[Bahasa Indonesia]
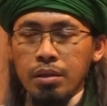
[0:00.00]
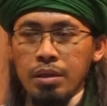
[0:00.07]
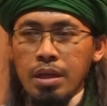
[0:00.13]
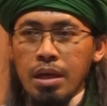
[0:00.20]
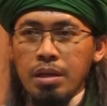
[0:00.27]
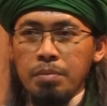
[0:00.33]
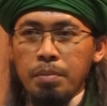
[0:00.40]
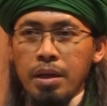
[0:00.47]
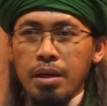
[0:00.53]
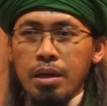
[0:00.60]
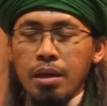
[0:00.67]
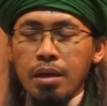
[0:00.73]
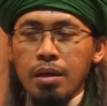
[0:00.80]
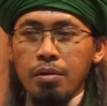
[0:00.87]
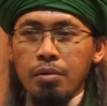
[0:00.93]

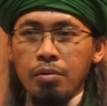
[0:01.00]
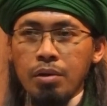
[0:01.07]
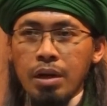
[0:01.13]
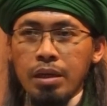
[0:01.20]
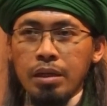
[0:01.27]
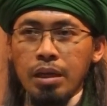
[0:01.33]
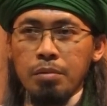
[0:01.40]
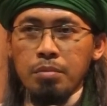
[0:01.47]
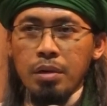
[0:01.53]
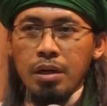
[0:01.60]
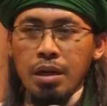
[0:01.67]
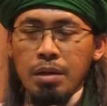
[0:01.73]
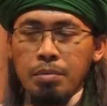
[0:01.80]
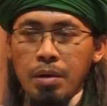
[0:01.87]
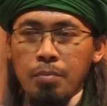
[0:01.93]
daripada orang yang
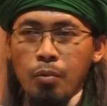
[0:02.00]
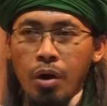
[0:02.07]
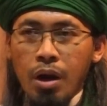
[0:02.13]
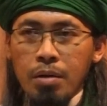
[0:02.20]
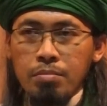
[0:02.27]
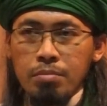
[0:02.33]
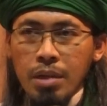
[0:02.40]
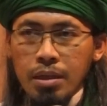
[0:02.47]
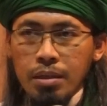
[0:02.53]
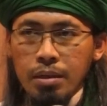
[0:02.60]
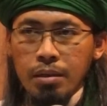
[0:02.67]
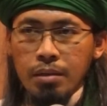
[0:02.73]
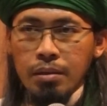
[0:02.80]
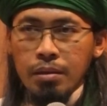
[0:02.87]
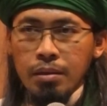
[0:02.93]
bernama Muhammad
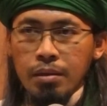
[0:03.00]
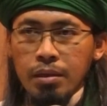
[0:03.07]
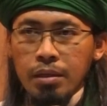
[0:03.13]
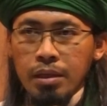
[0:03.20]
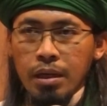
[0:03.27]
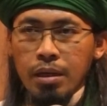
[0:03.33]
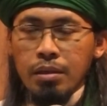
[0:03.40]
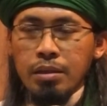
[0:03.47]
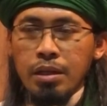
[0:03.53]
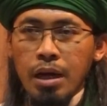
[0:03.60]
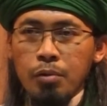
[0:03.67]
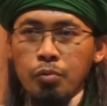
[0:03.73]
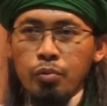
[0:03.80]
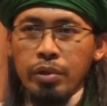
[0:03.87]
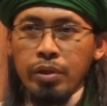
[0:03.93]
yang
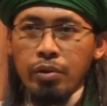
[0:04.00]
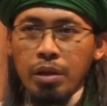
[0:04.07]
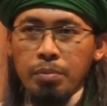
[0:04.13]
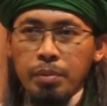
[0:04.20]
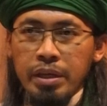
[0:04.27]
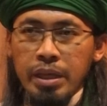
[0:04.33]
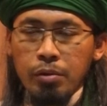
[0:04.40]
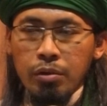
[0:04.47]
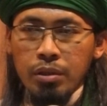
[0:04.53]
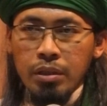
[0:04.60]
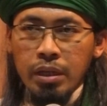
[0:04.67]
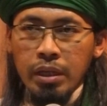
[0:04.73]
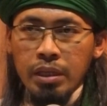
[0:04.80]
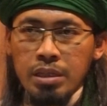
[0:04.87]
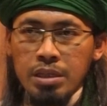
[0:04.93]
diakui oleh
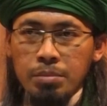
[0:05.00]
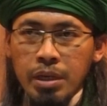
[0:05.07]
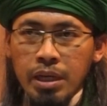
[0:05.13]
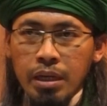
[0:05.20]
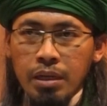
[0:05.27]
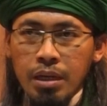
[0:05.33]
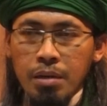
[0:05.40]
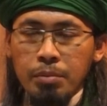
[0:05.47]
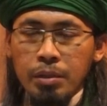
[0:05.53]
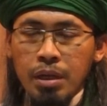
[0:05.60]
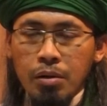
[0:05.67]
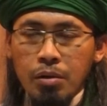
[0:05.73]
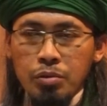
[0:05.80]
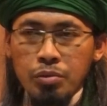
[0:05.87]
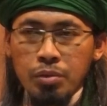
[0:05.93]
pengikutnya ini sebagai nabi
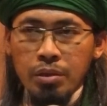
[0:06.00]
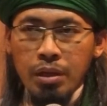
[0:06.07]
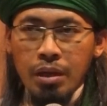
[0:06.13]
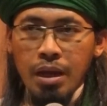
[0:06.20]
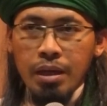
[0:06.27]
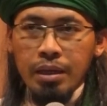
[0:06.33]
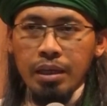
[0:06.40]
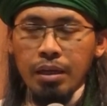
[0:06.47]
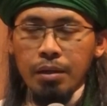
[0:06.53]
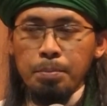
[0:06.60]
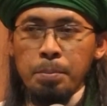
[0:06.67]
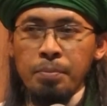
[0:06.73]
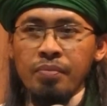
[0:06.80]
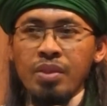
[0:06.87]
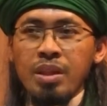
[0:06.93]
dan rasul terakhir,
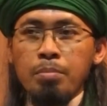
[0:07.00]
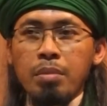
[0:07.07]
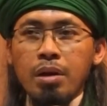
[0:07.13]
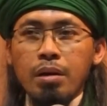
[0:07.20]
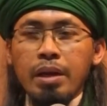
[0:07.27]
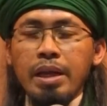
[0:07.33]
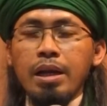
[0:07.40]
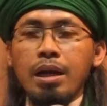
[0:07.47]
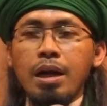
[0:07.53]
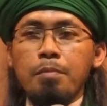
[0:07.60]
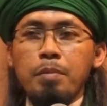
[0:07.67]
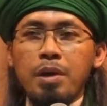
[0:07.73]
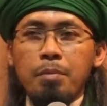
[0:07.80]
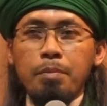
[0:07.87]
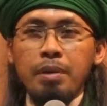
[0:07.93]

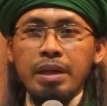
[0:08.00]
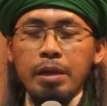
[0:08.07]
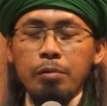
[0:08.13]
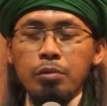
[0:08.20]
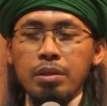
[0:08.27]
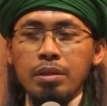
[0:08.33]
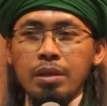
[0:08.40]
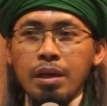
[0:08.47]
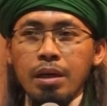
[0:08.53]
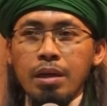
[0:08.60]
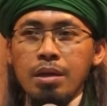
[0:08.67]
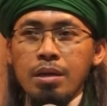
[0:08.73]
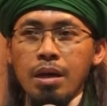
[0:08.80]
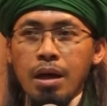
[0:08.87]
mereka para pengikutnya